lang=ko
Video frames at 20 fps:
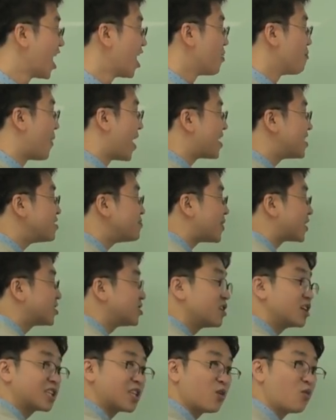말은 막
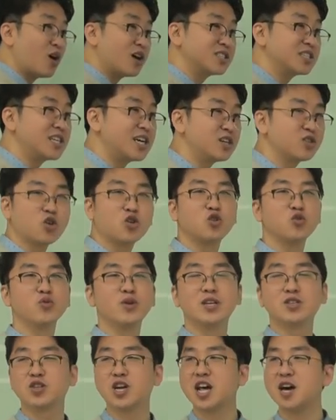쓰겠다고 하잖아. 너를
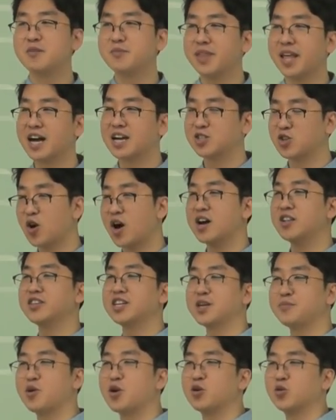위해서라면 내가 저
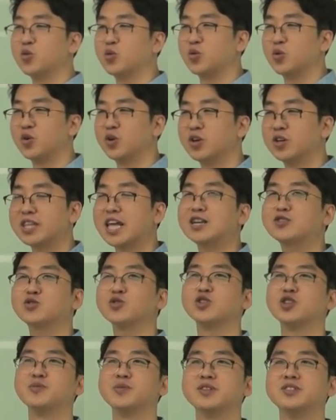하늘의 별도 따져
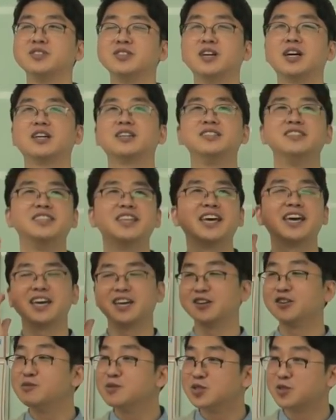이러면은 아 근데
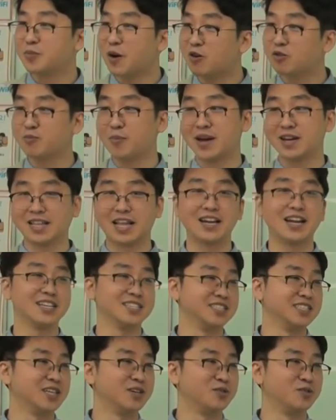이러면서 바로 말이
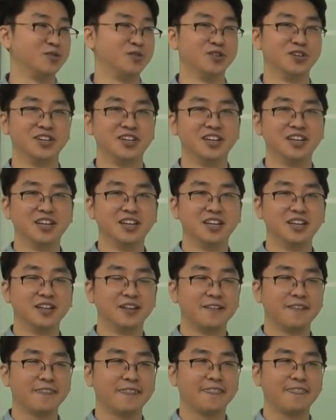달라진다고.
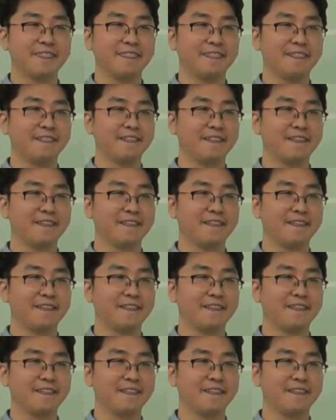응.